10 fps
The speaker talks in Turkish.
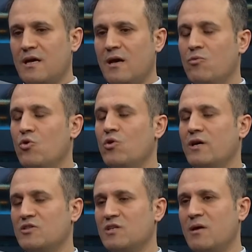hem ölü
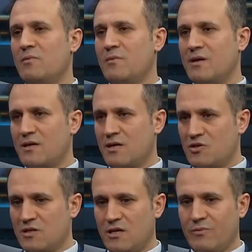aşı hem mRNA
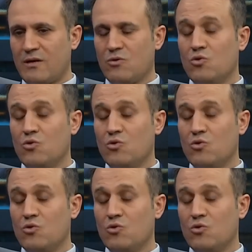aşıları var.